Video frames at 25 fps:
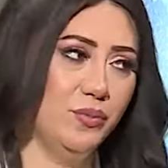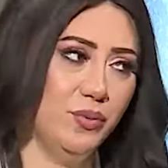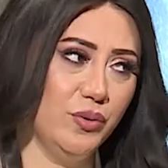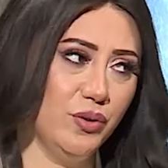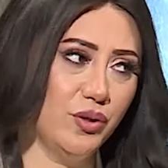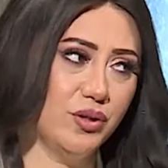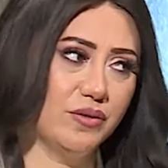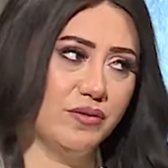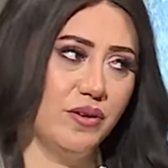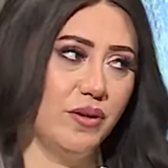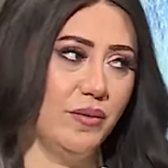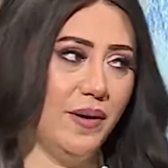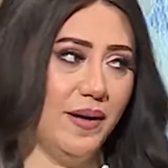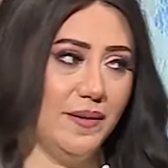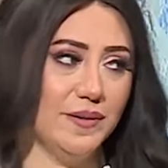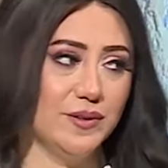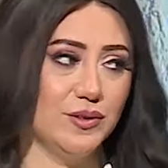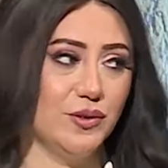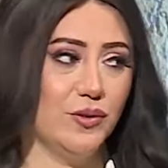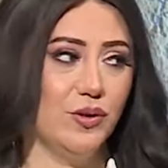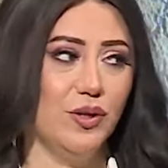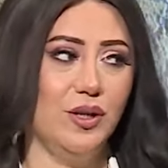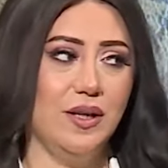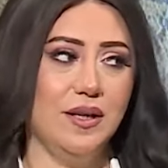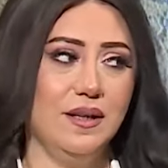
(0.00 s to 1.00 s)
بلوك فهو
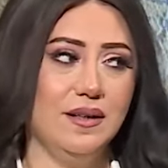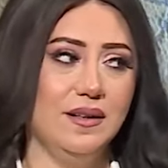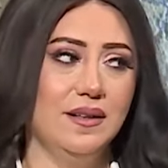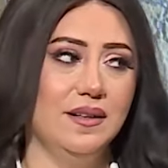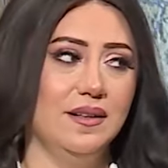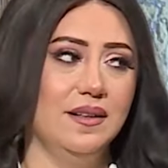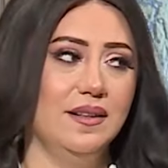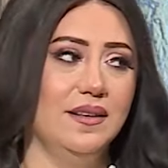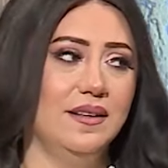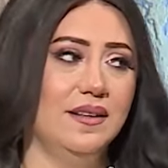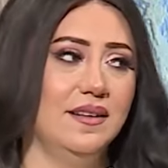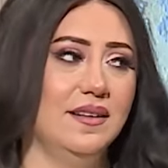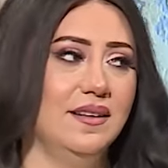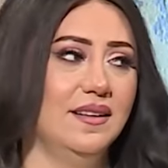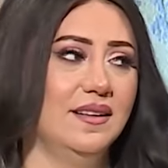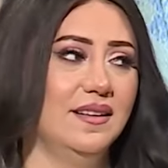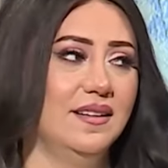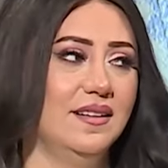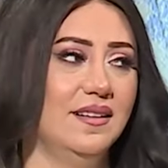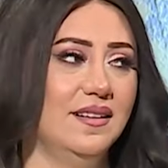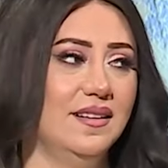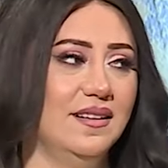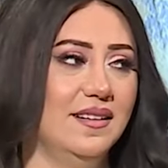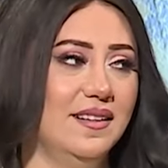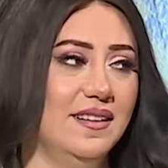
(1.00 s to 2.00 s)
عاوز يقول خرجه يعني
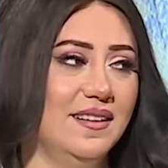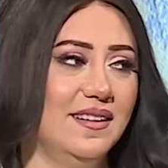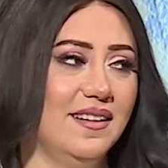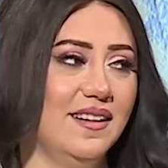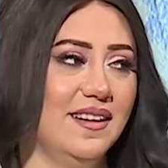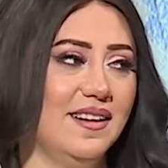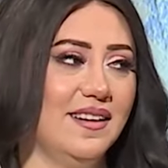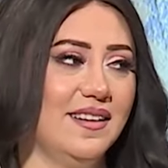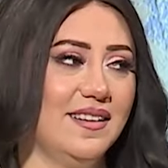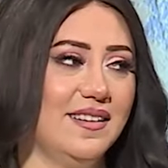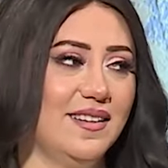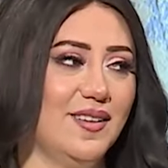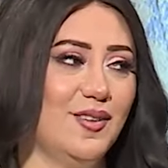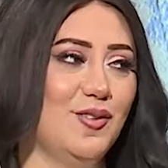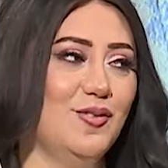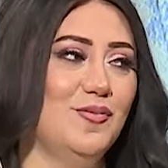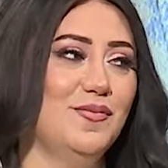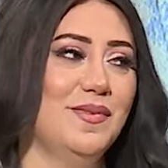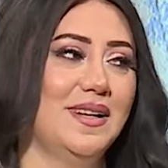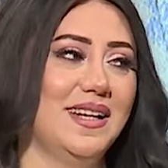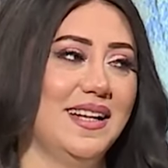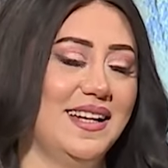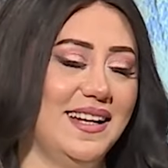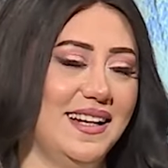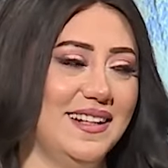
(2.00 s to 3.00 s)
من الجنه ما يعني
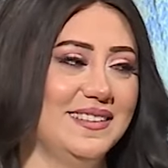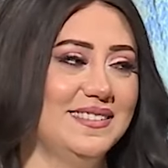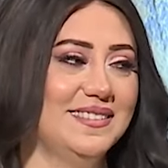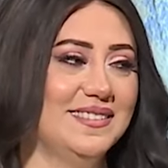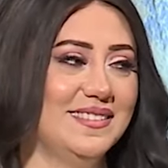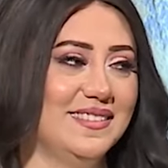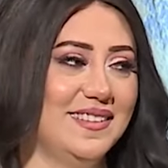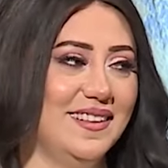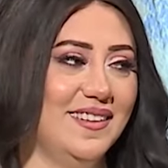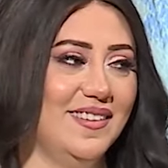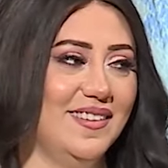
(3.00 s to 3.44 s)
عادي يعني ايه